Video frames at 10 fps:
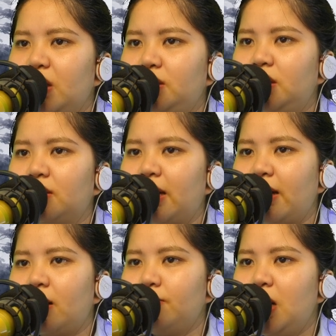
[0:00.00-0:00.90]
Chợt
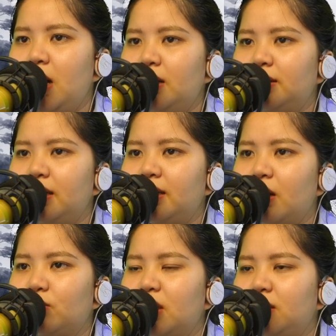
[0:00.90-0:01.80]
khẽ hấp, tiếng
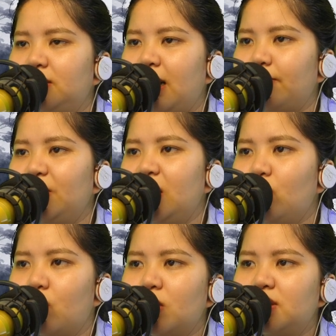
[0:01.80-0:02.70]
kêu thê lương thảm
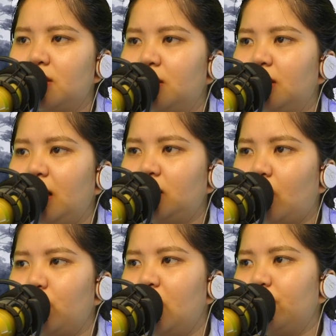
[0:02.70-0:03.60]
thiết của quốc sư kính hạ
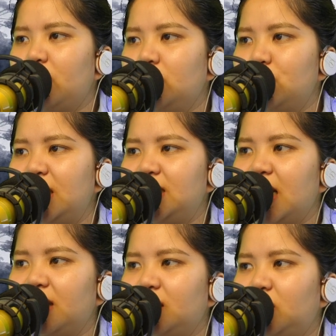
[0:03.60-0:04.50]
tộc lập tức truyền
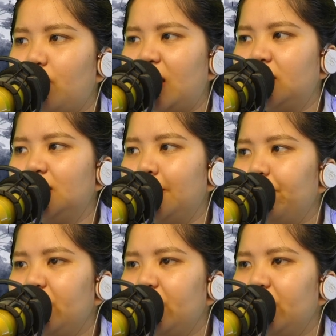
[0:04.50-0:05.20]
ra từ trong mặt gương.